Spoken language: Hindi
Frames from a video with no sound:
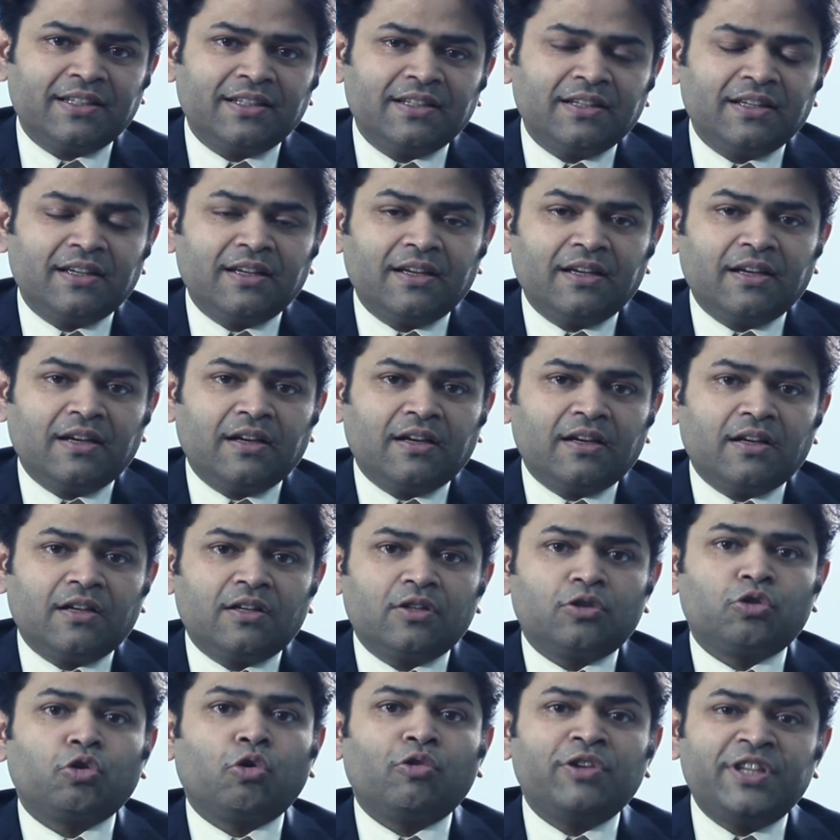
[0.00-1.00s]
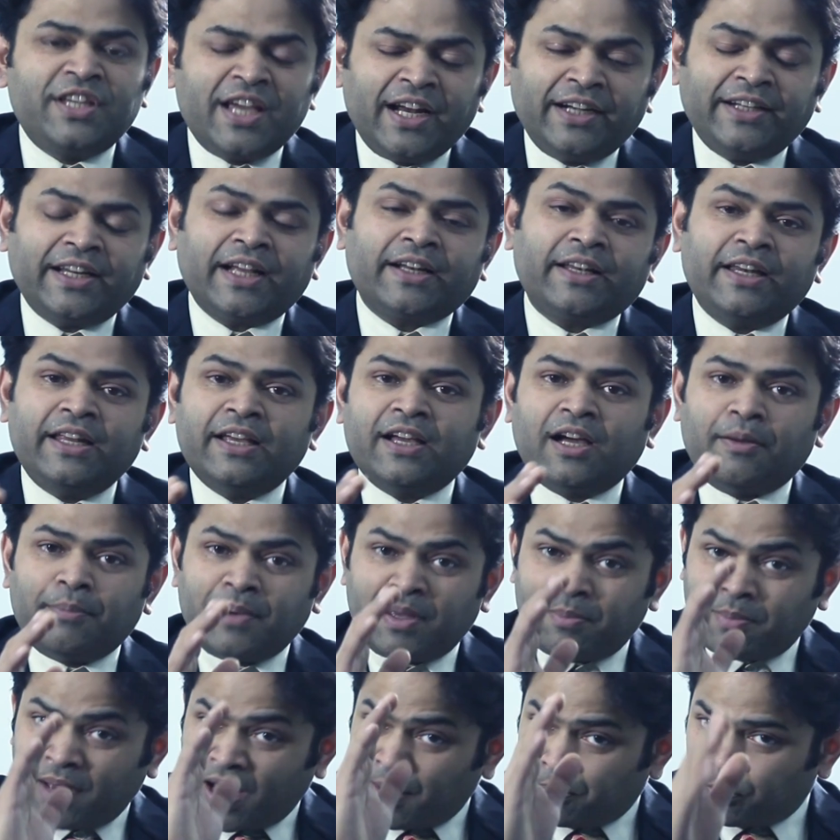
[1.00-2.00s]
हैं तो ये टेक्निक
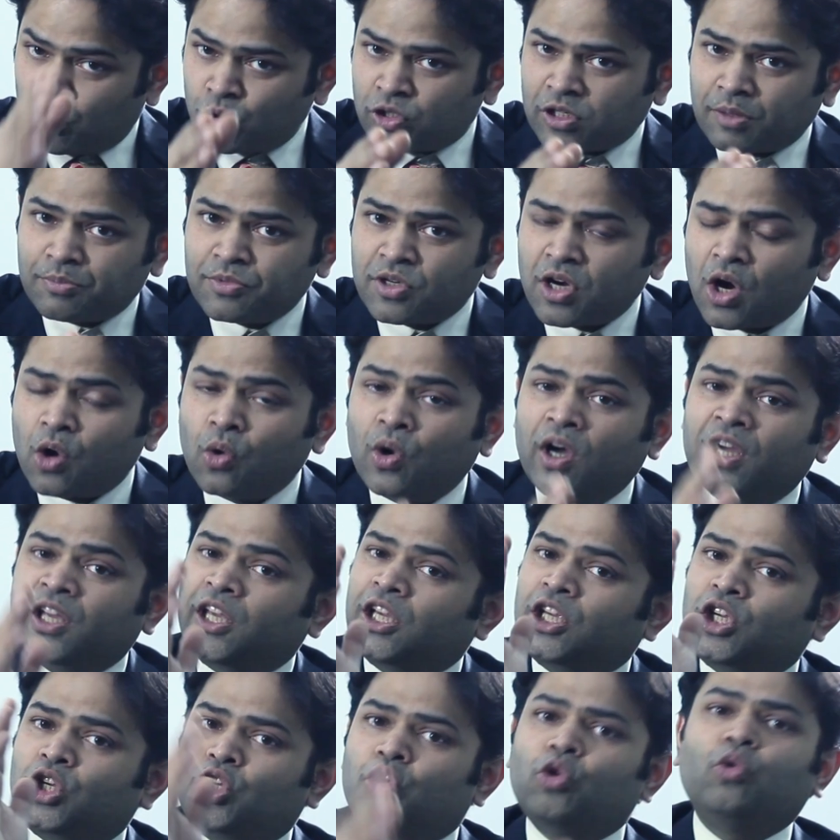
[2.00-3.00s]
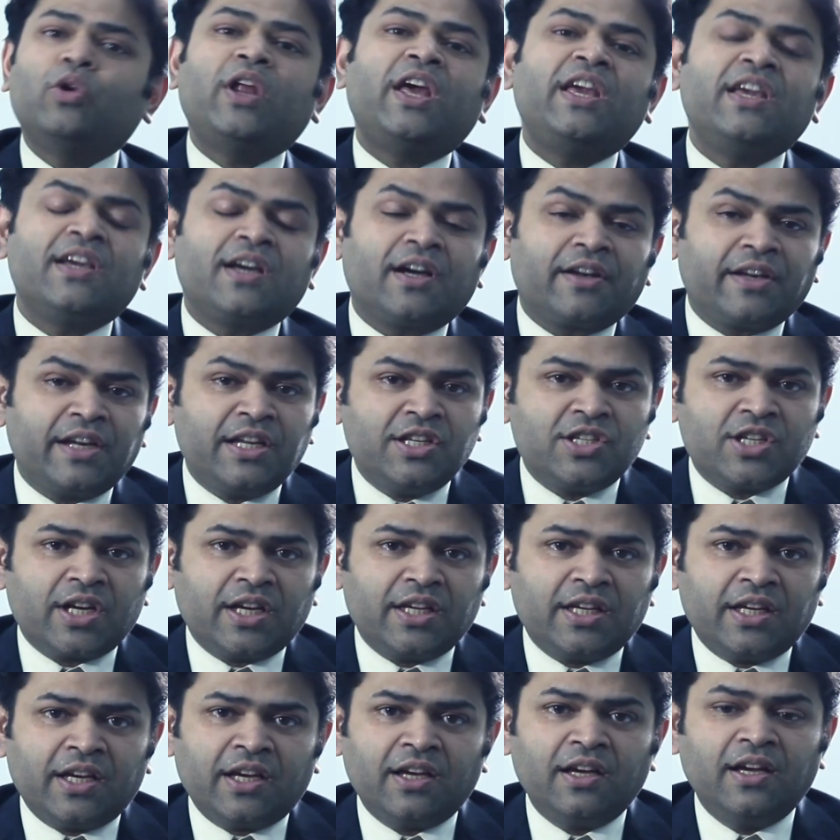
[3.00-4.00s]
हमें मैं आपको समझाऊंगा कि क्यों नहीं करनी
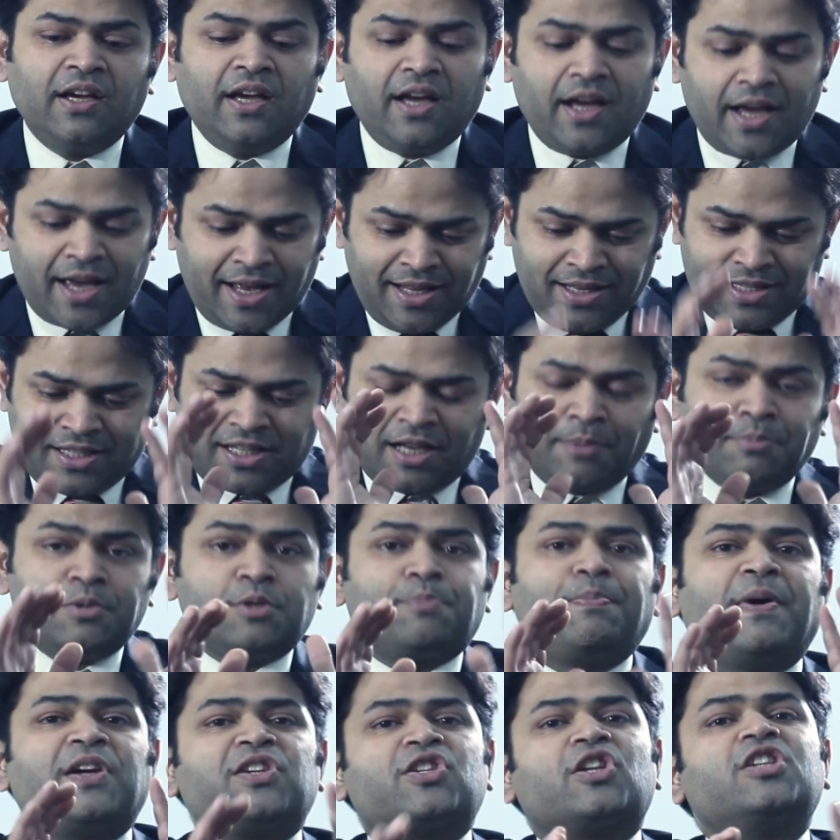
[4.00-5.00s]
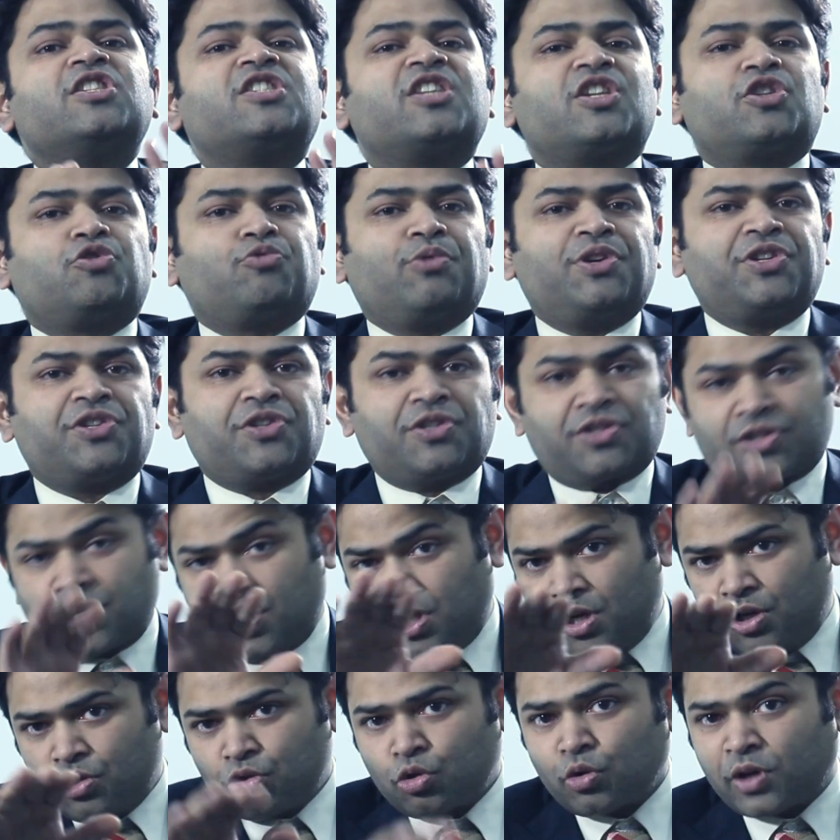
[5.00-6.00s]
चाहिए इन सम स्पेशल
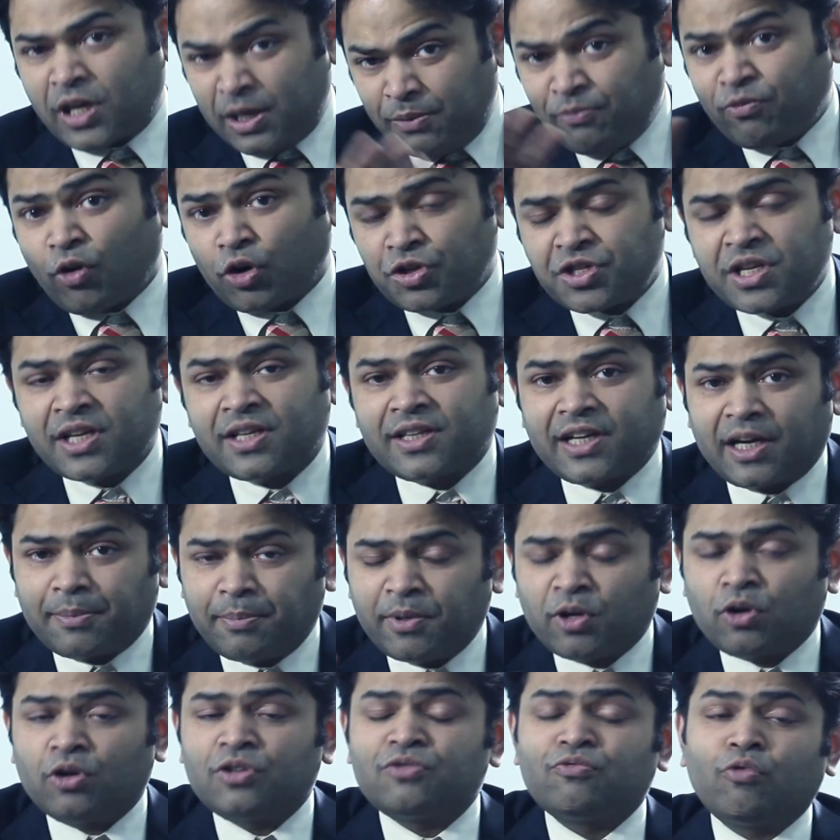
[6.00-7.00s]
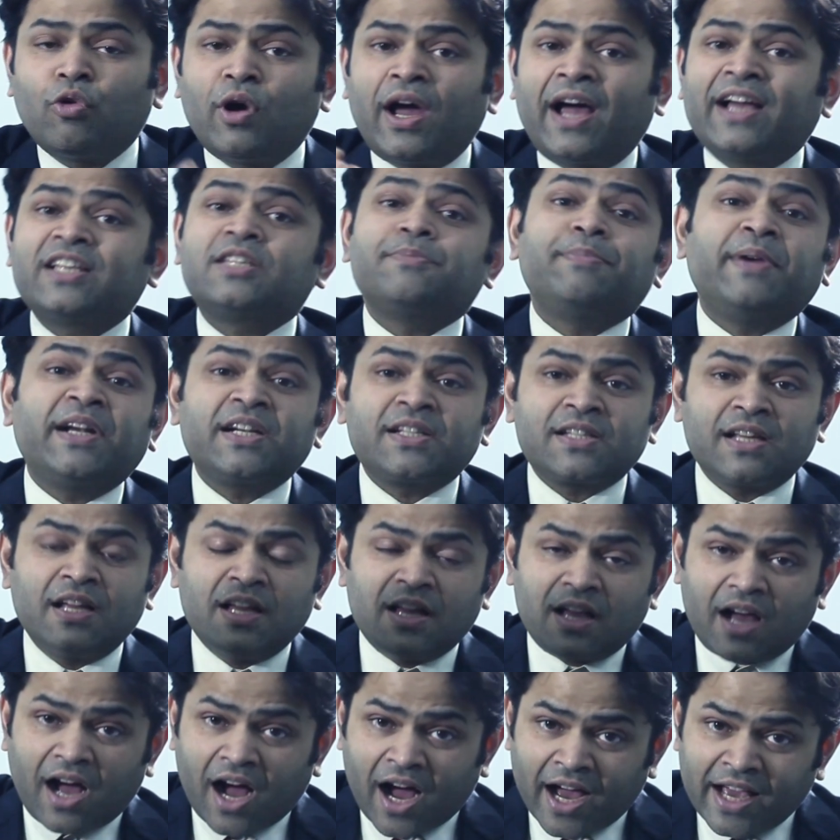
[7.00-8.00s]
सिचुएशंस सो कीप वॉचिंग दैट बिकॉज वो एस्पेक्ट्स
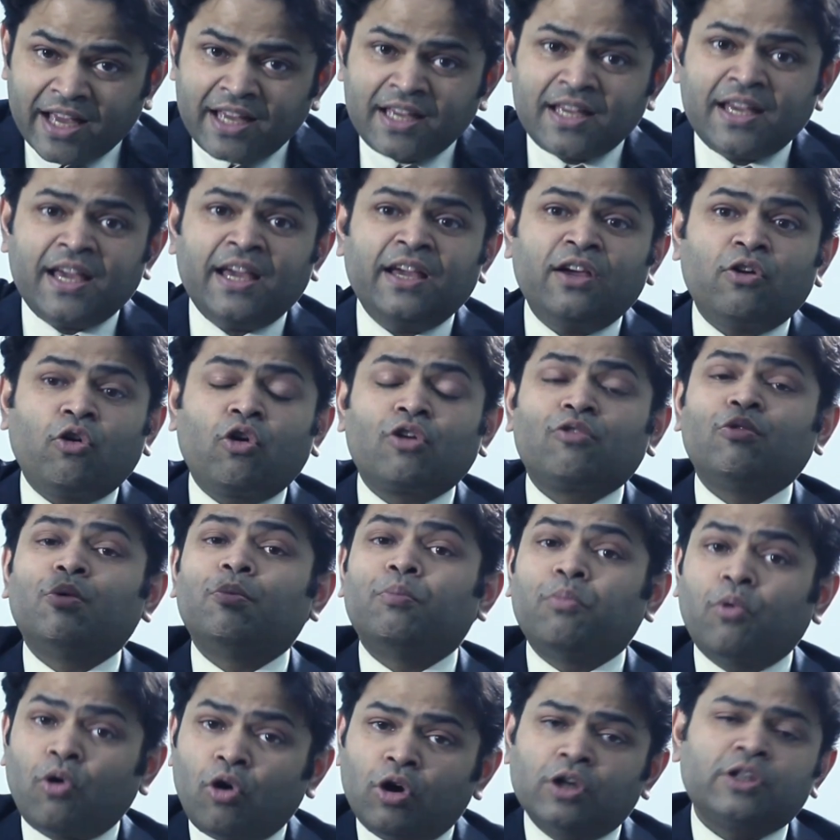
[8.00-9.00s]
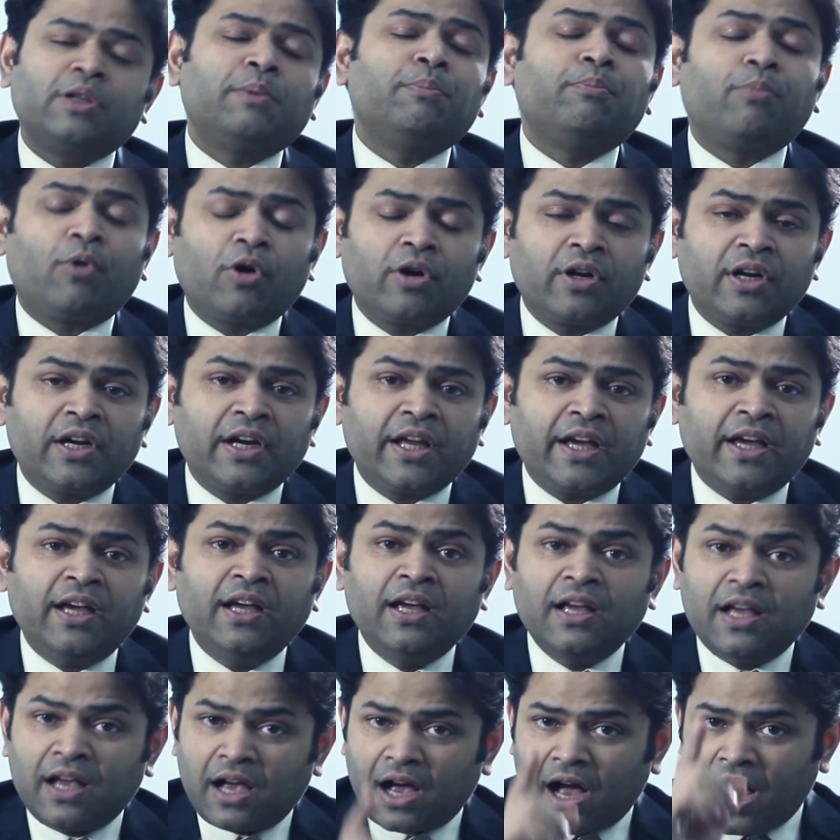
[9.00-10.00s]
आएंगे और वो बहुत इंपॉर्टेंट
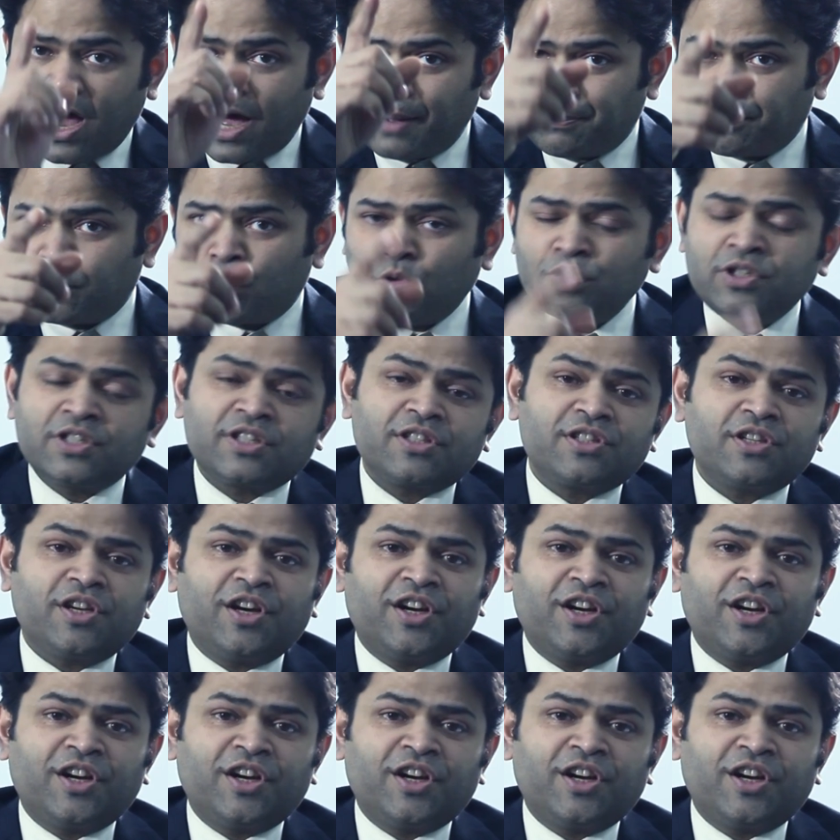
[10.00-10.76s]
है आपको